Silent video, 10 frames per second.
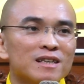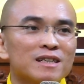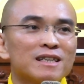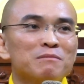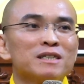
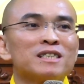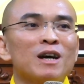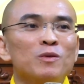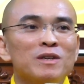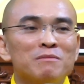Khen mình
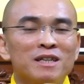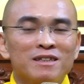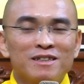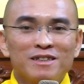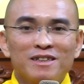xấu là
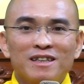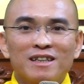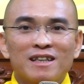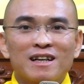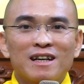
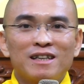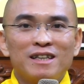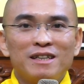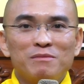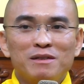người ta cà
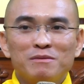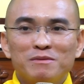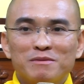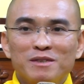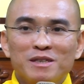khịa
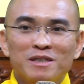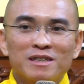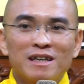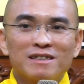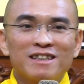mình, người
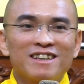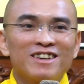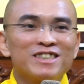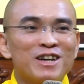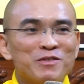ta
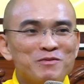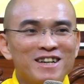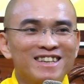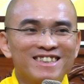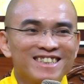nói xấu
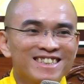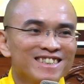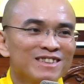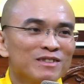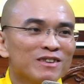mình
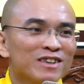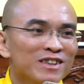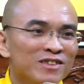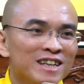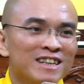đâu có
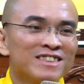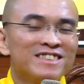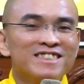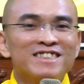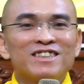vui đâu.
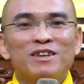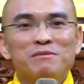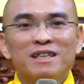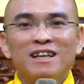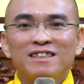Thôi
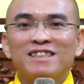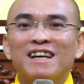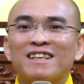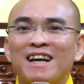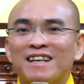mình tự chế
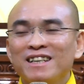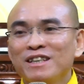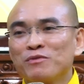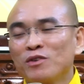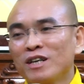tác cái
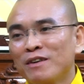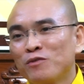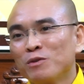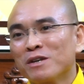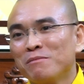niềm vui hạnh
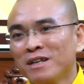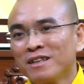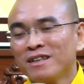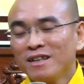phúc cho mình.